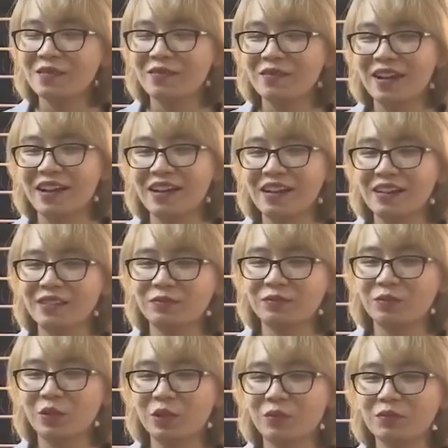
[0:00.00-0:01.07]
Và
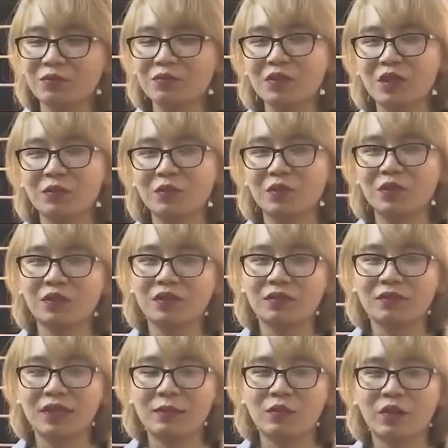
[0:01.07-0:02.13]
muốn mở
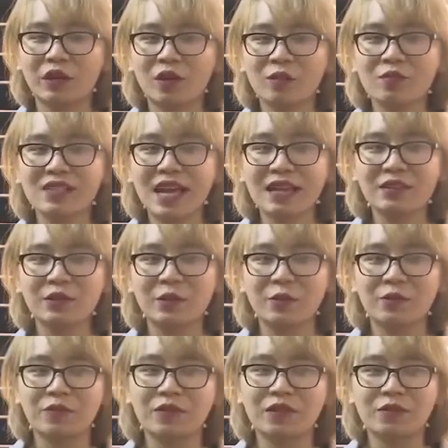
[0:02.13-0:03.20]
làm một cái không gian kiểu
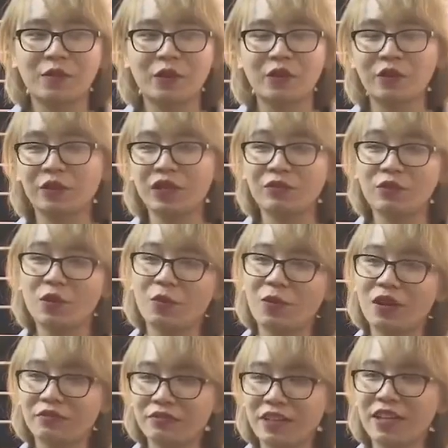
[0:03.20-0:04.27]
vừa, mọi người có thể vừa uống
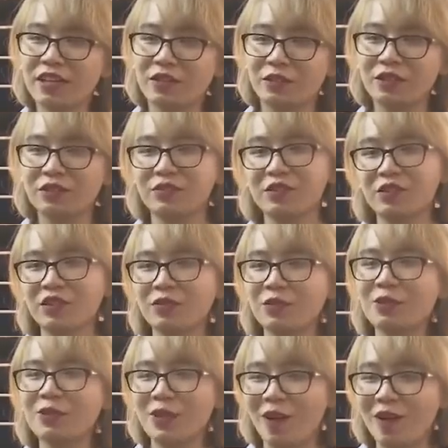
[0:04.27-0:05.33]
cà phê này, có thể vừa chơi
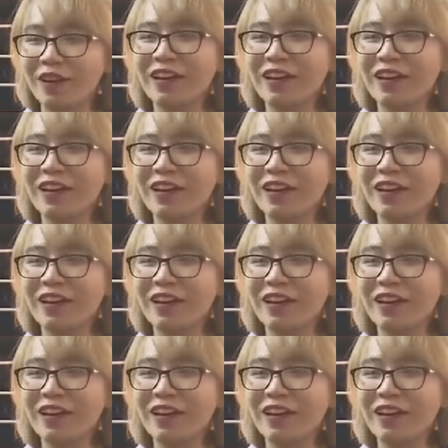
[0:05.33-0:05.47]
với chó